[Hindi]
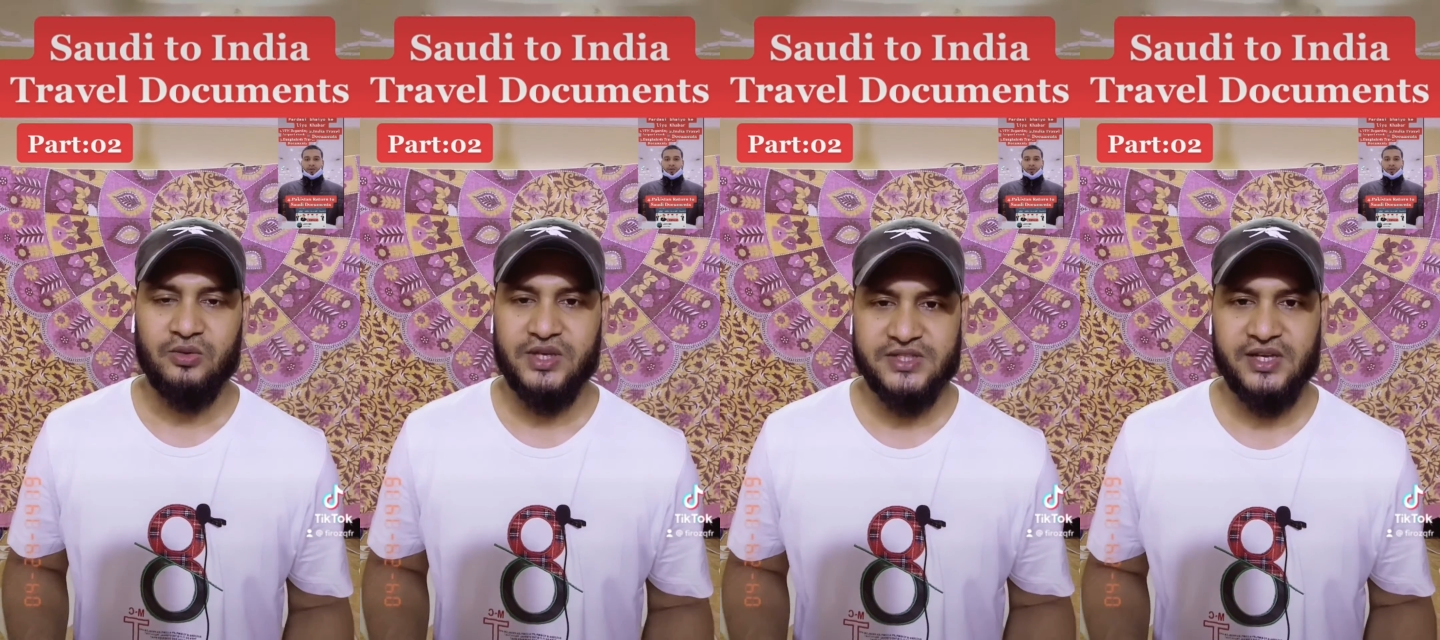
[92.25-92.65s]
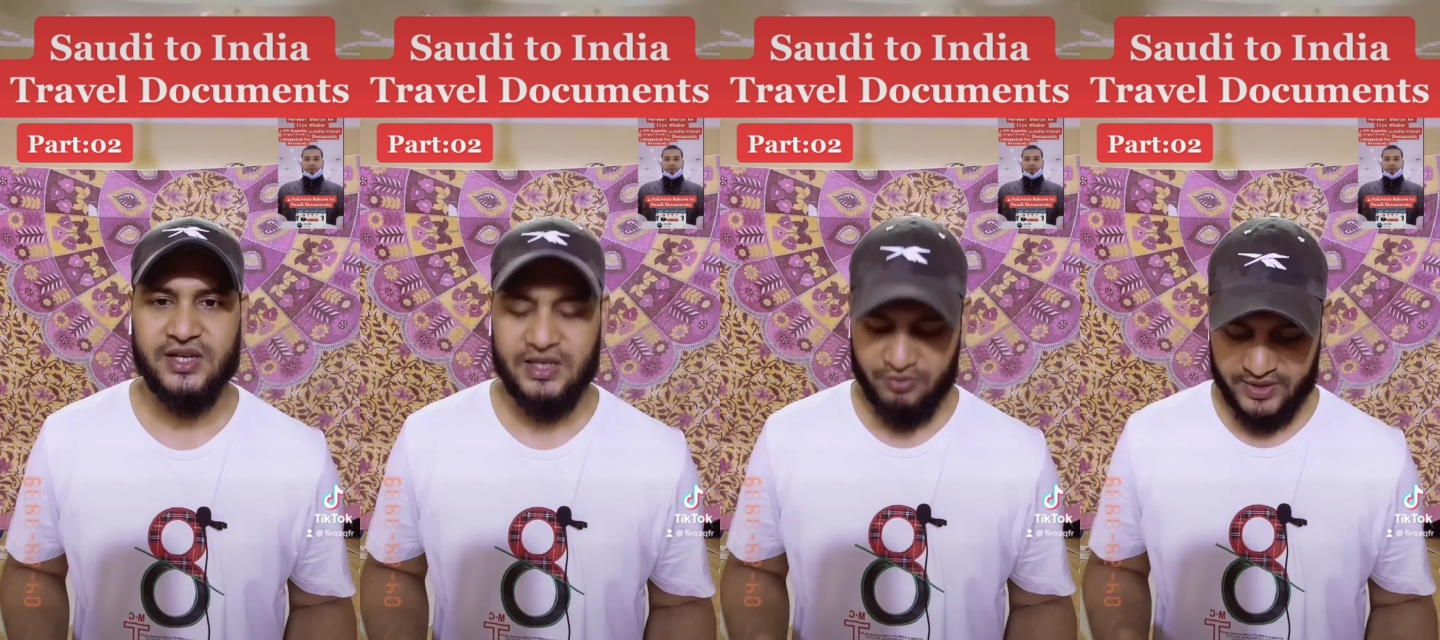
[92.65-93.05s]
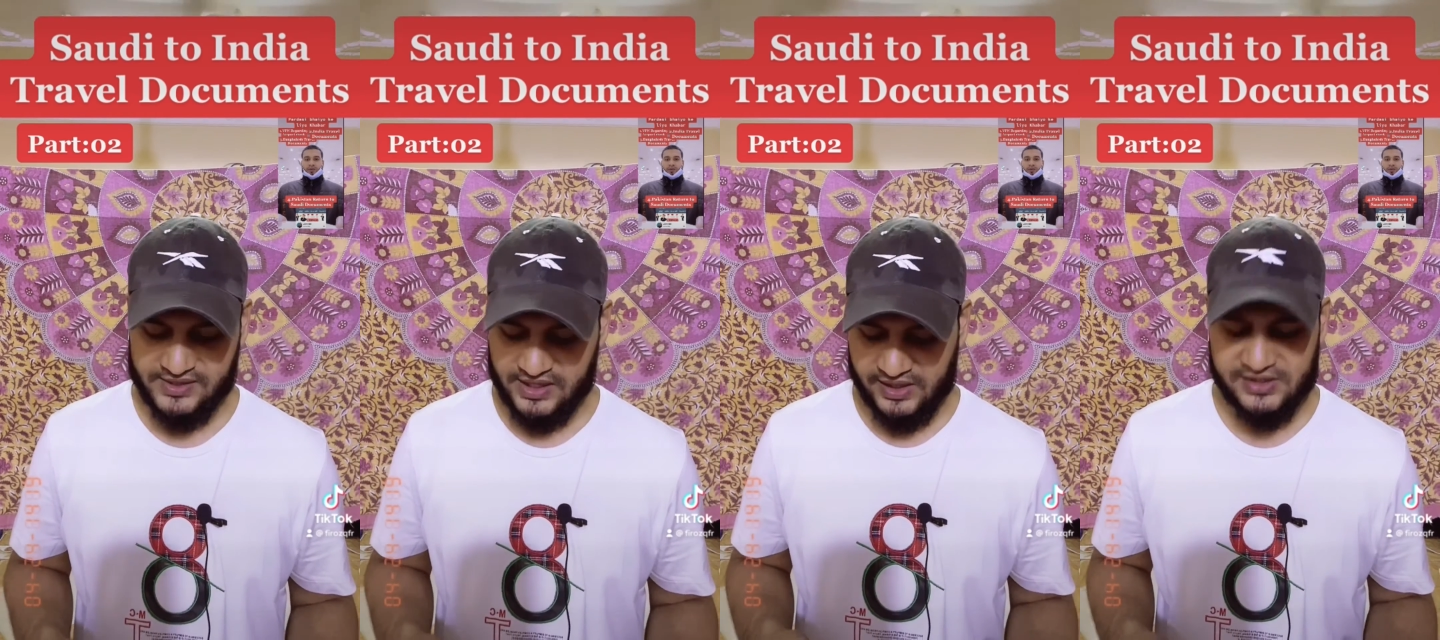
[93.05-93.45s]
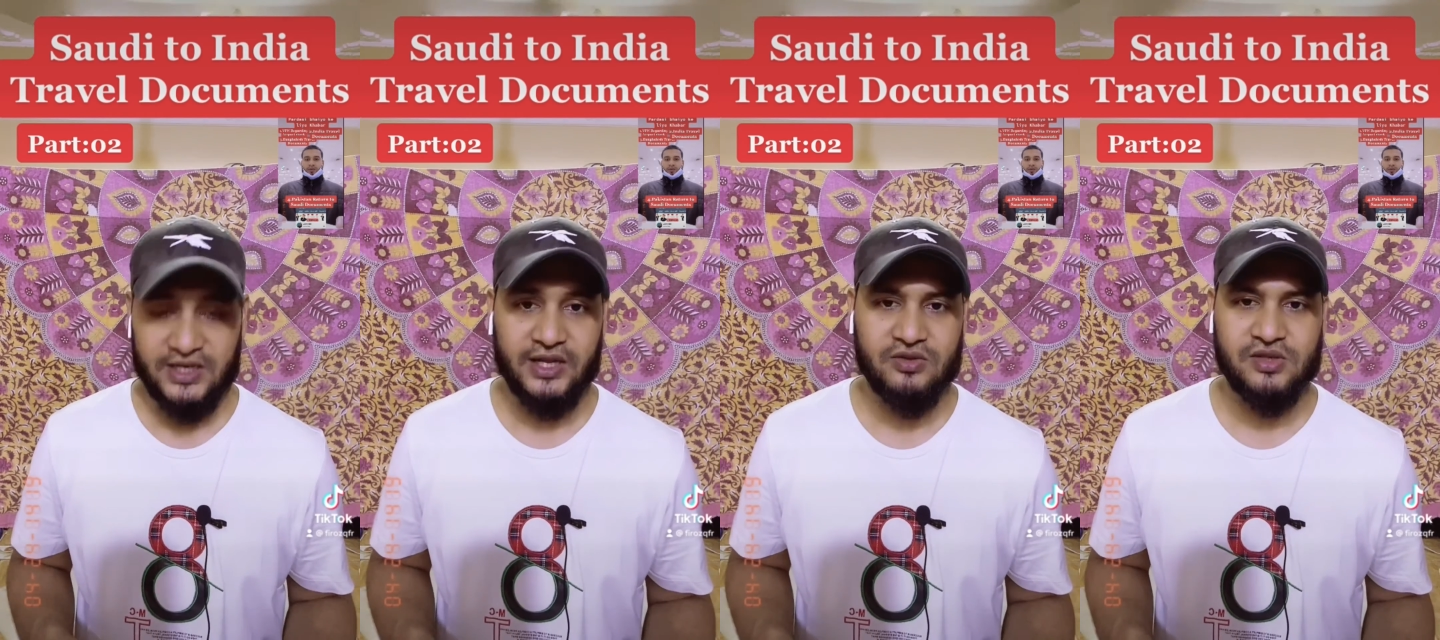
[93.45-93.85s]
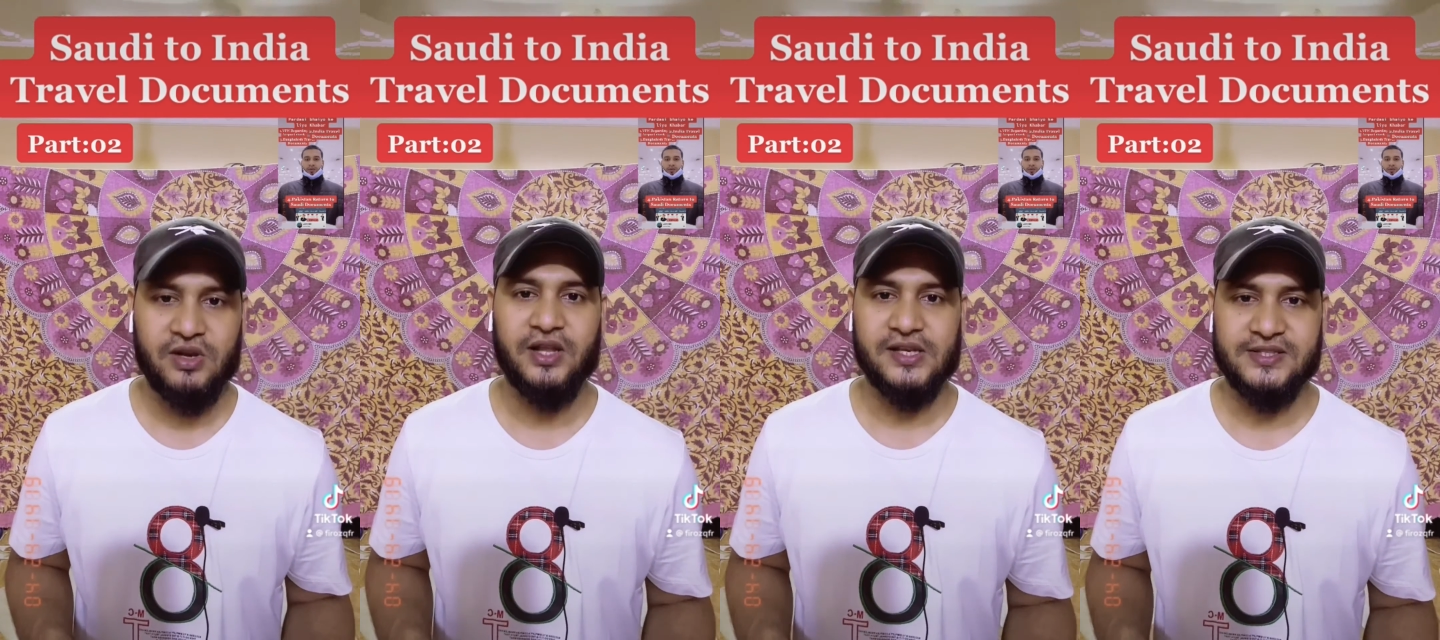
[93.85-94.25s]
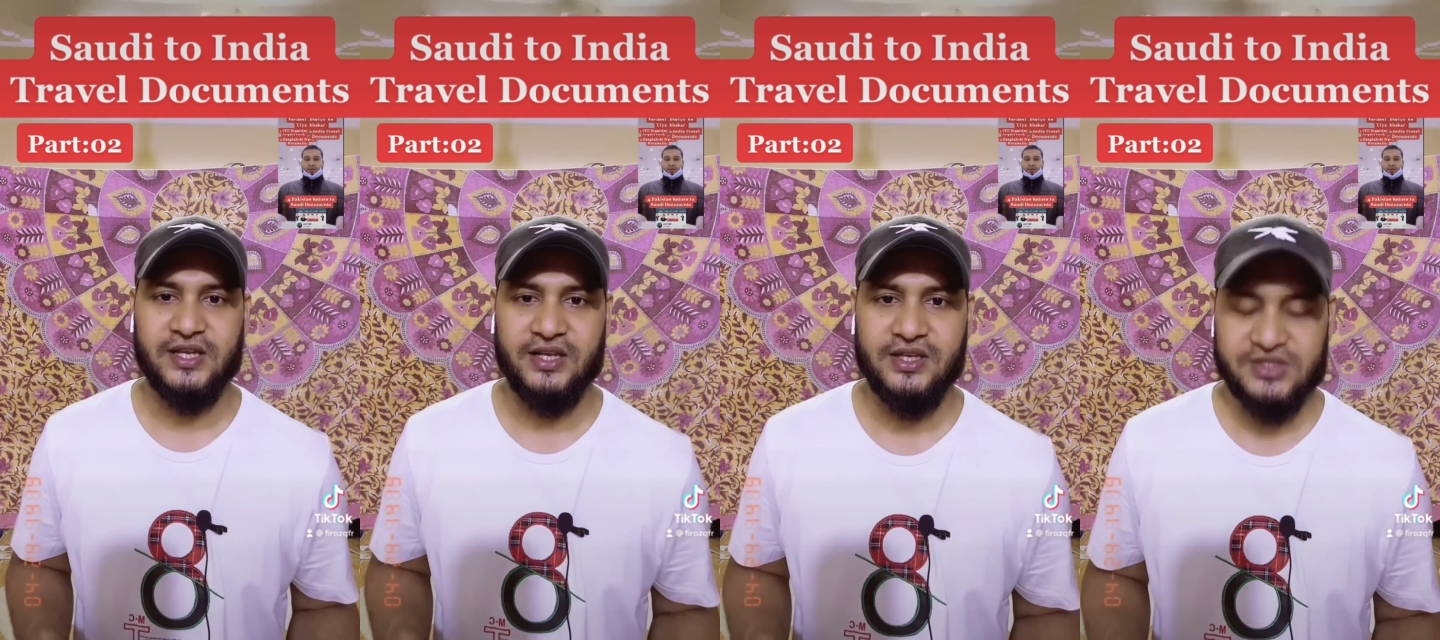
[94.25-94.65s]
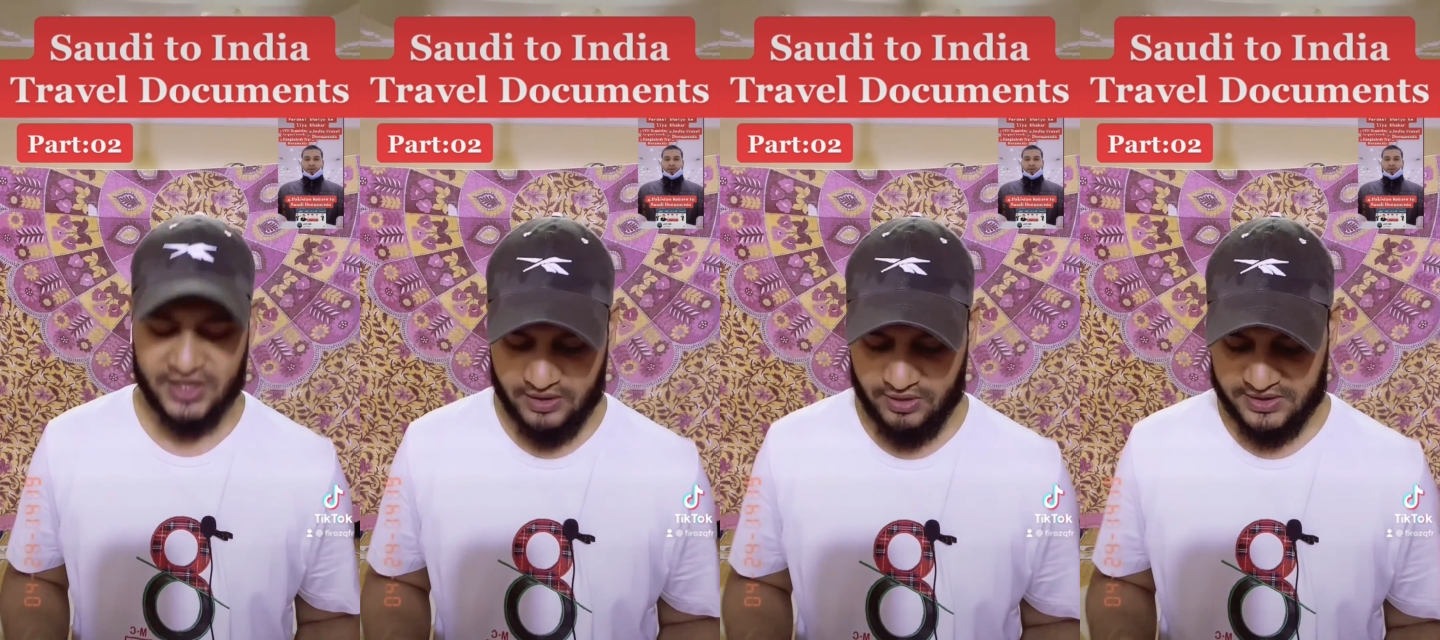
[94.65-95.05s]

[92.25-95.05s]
तो ये जानकारी आपको कैसा लगा अच्छा लगे तो जरूर आगे तक शेयर करिए इन शाला